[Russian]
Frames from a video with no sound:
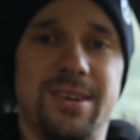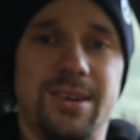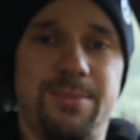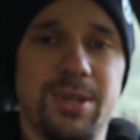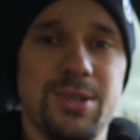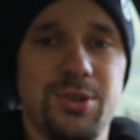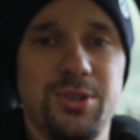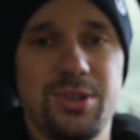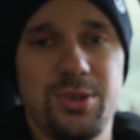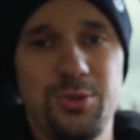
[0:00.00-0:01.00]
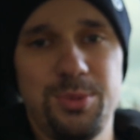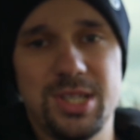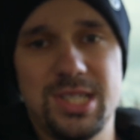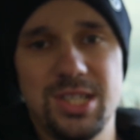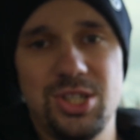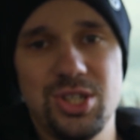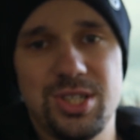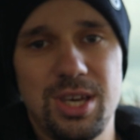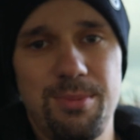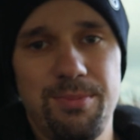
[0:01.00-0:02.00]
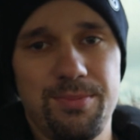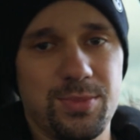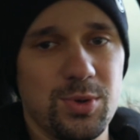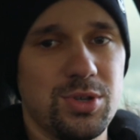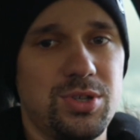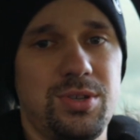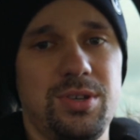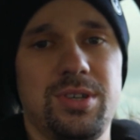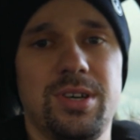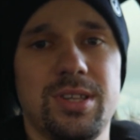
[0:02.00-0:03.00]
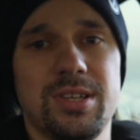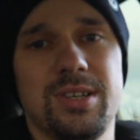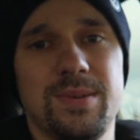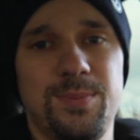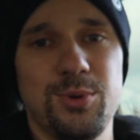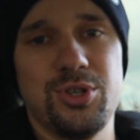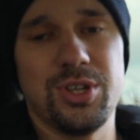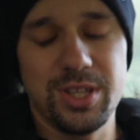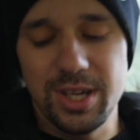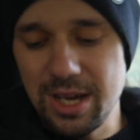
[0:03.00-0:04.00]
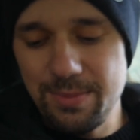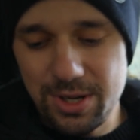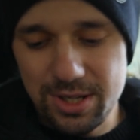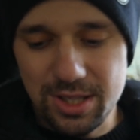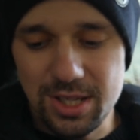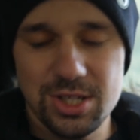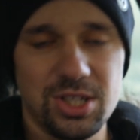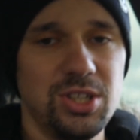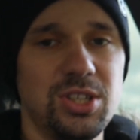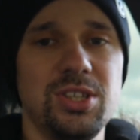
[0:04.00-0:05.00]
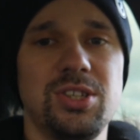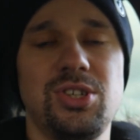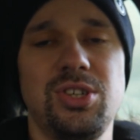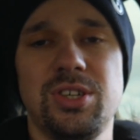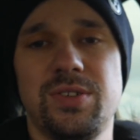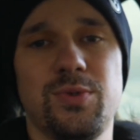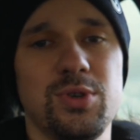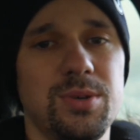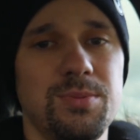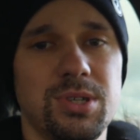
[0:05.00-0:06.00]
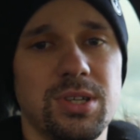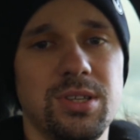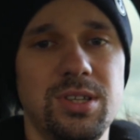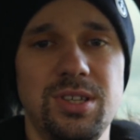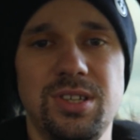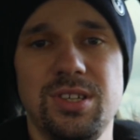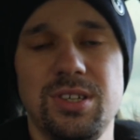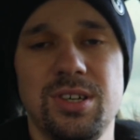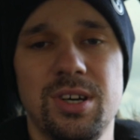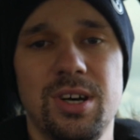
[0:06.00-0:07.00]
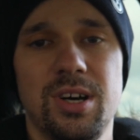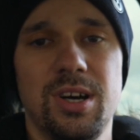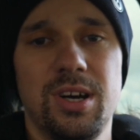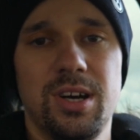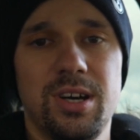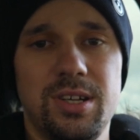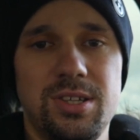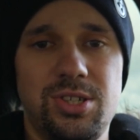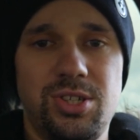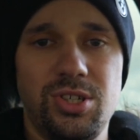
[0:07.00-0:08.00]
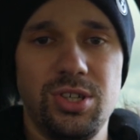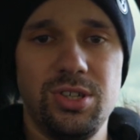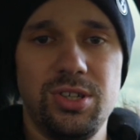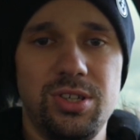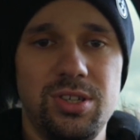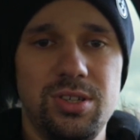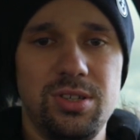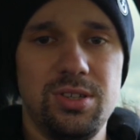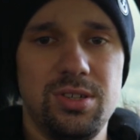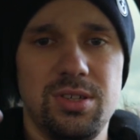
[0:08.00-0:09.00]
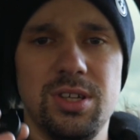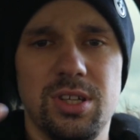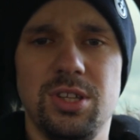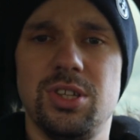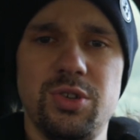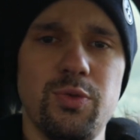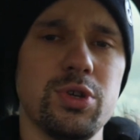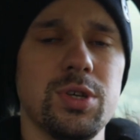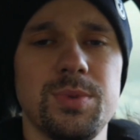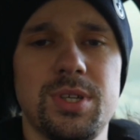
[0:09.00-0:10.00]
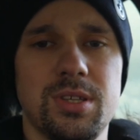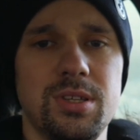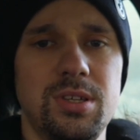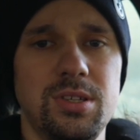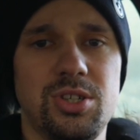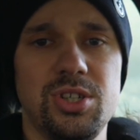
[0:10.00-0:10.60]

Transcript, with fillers: Panasonic Lumix G7. То есть э, это бюджетная камера. Это даже не GX80, не G нет, не G80, не